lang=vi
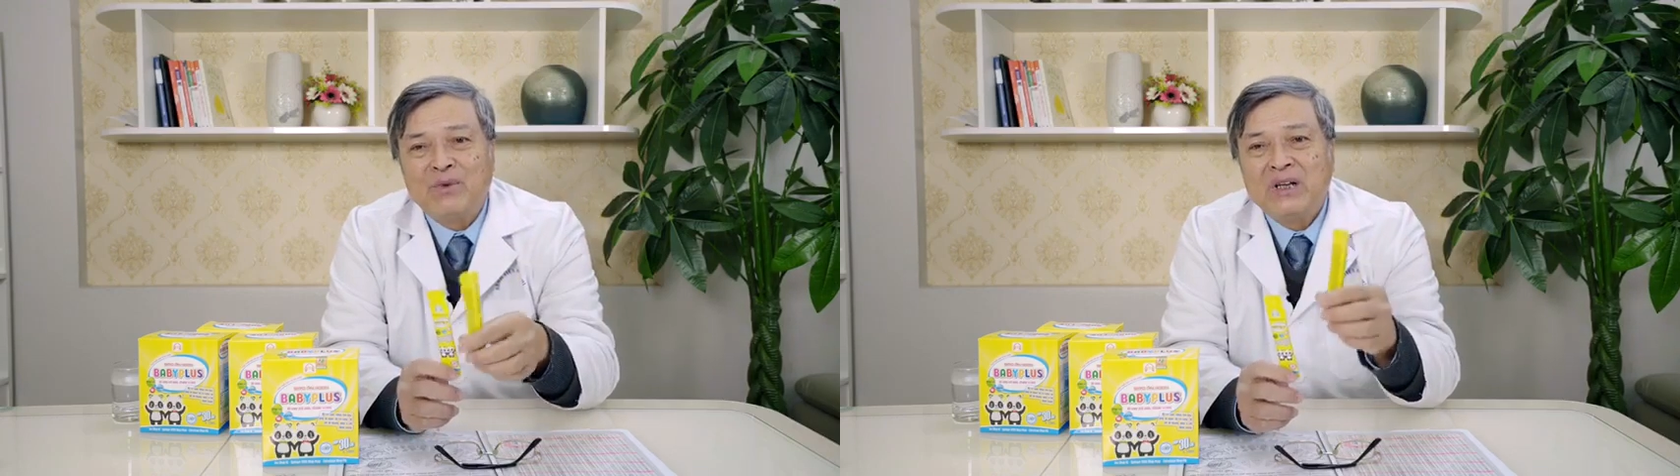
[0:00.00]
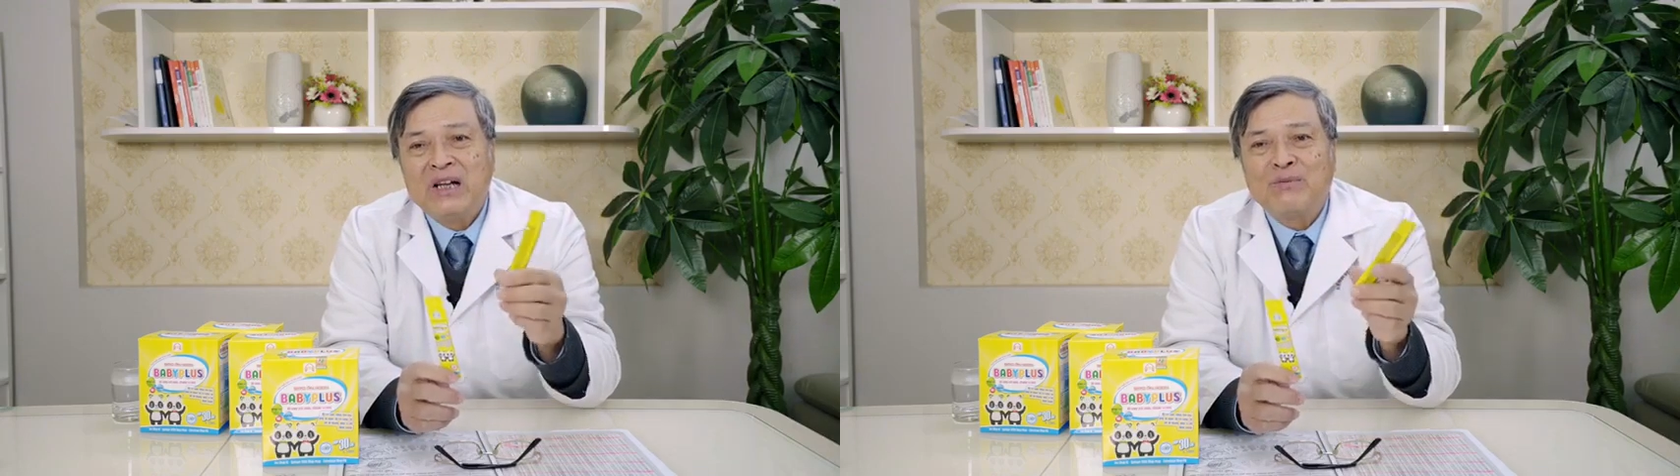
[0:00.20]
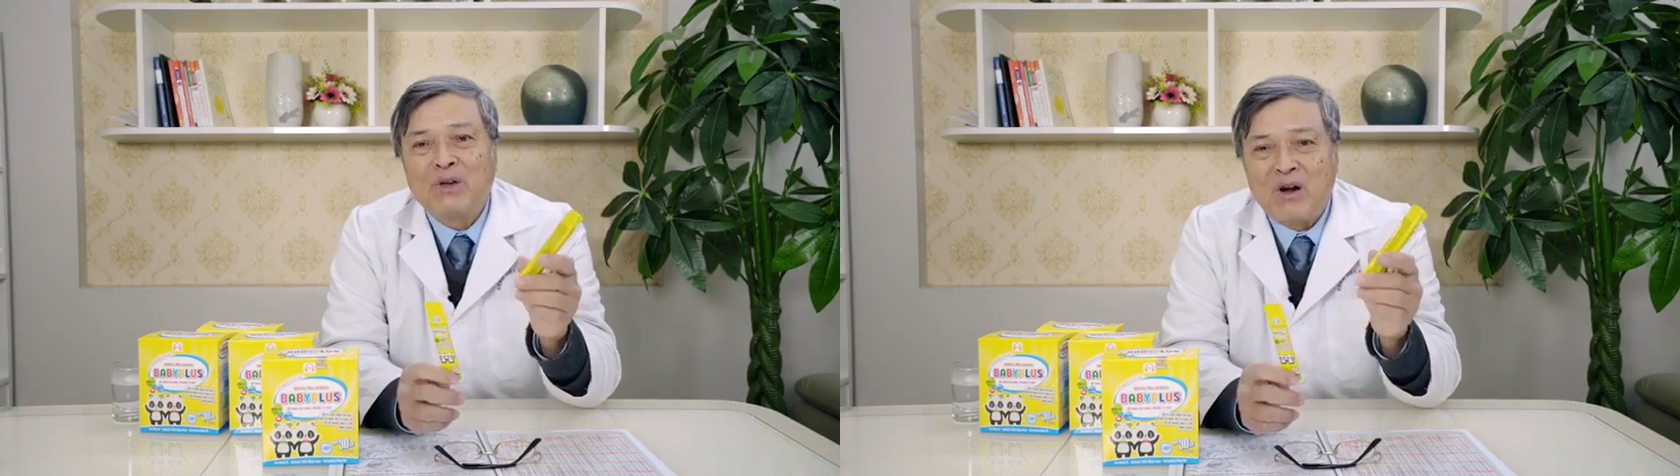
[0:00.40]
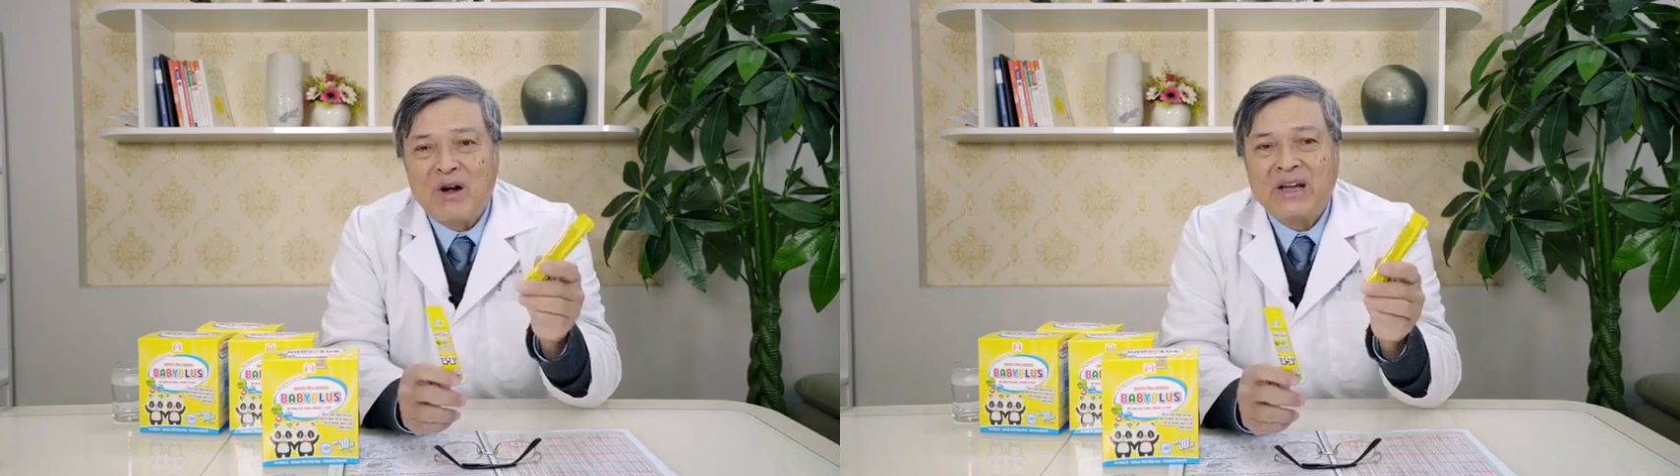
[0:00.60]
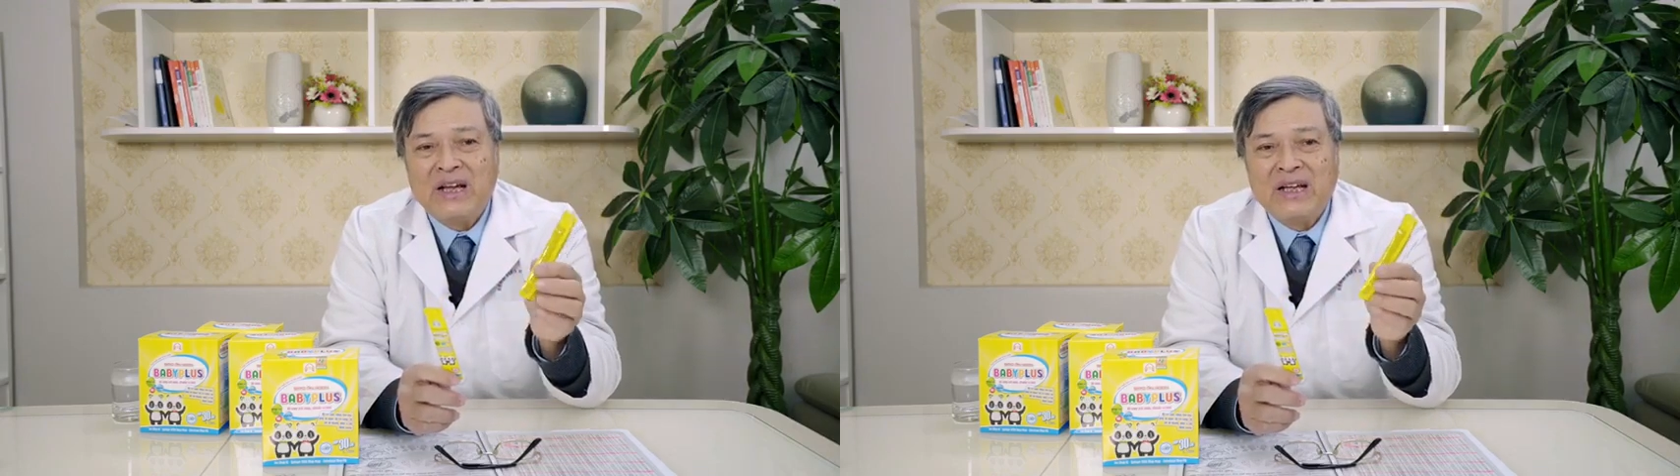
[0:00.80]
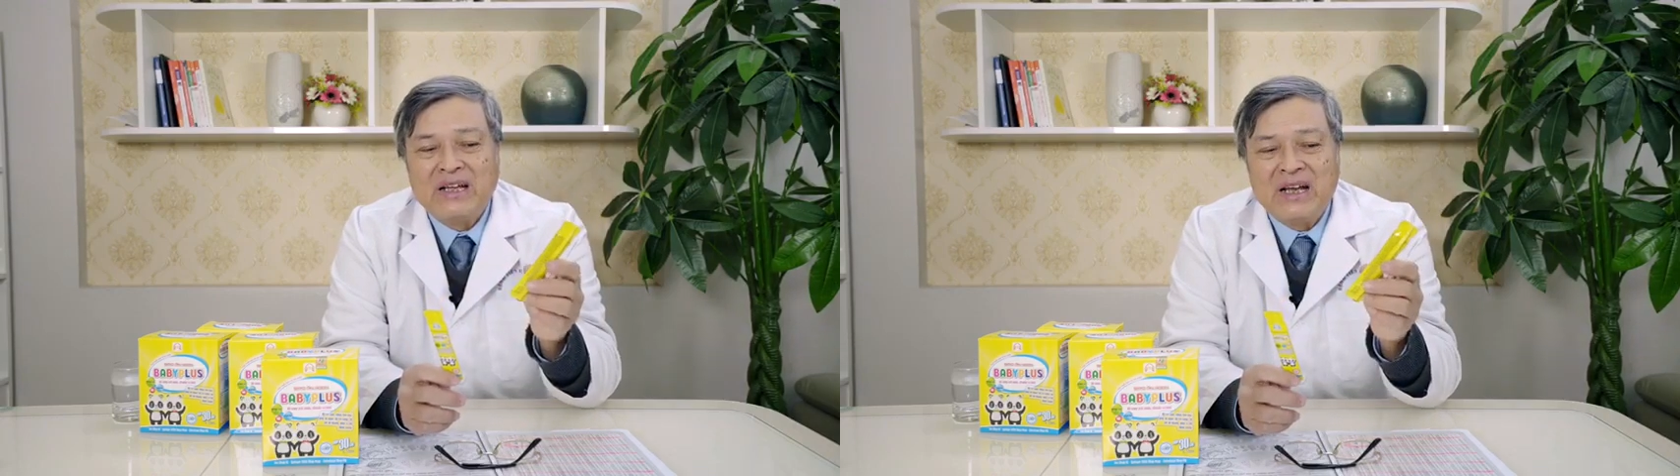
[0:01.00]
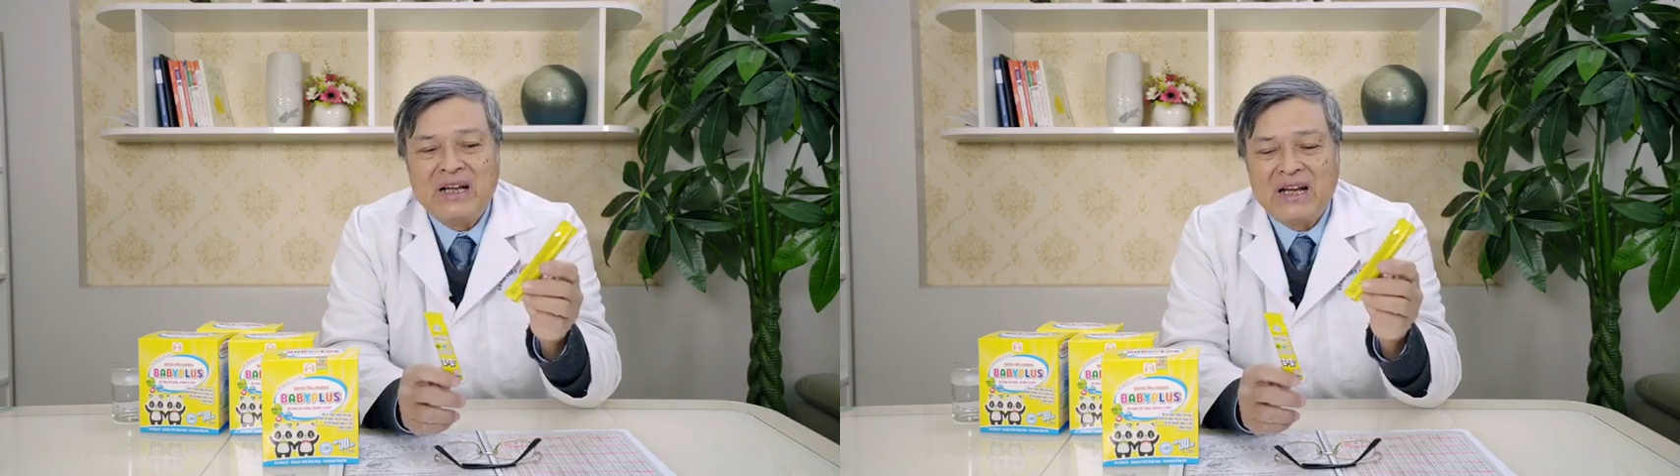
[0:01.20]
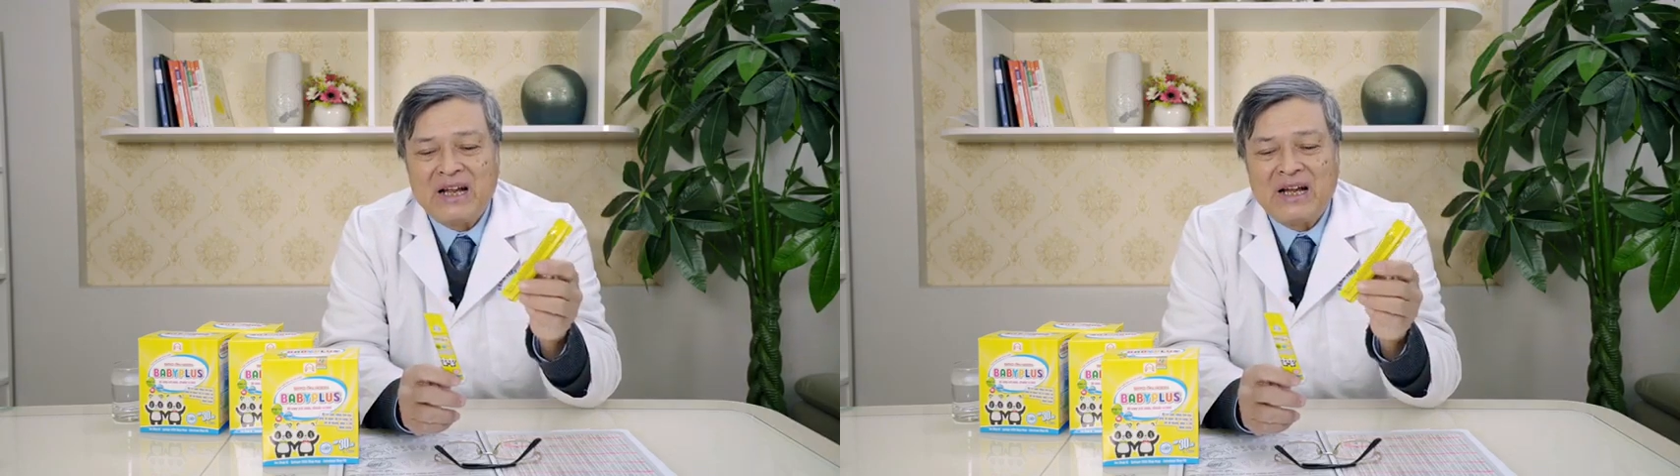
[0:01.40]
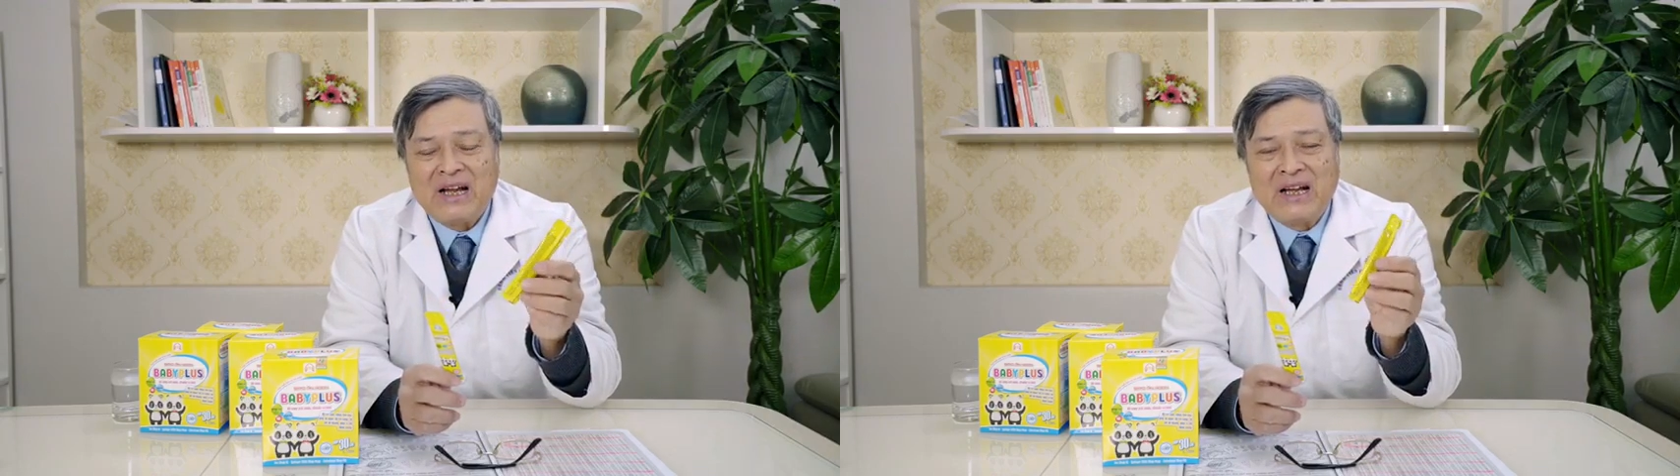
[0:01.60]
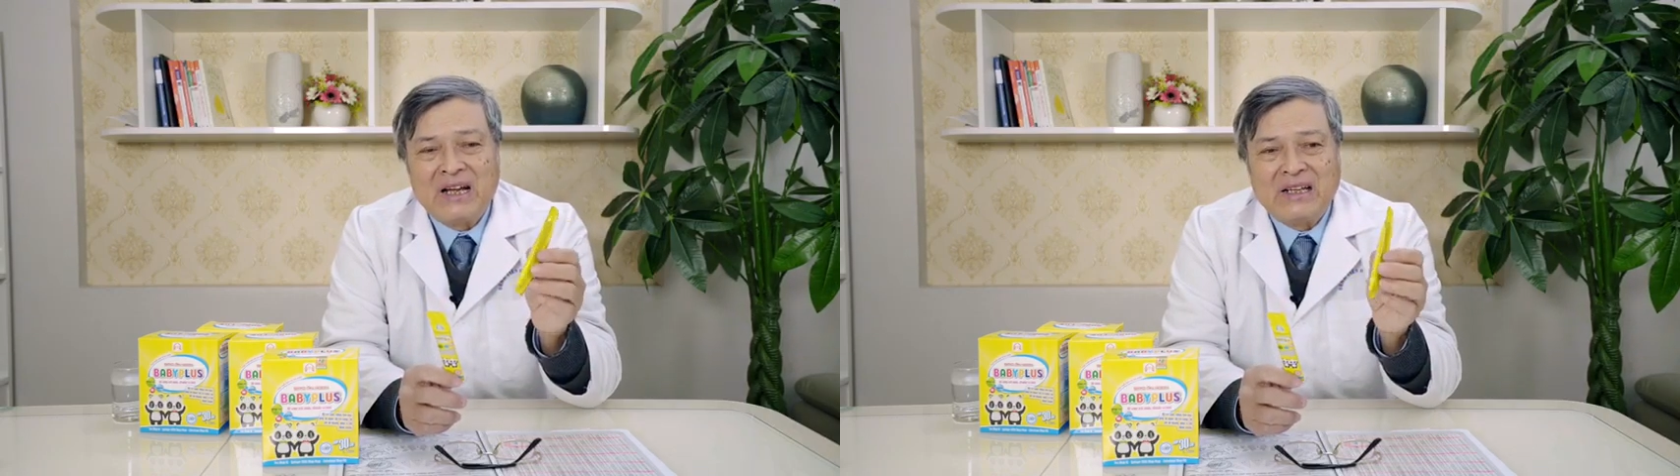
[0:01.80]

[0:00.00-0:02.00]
mỗi lần một gói. Đây là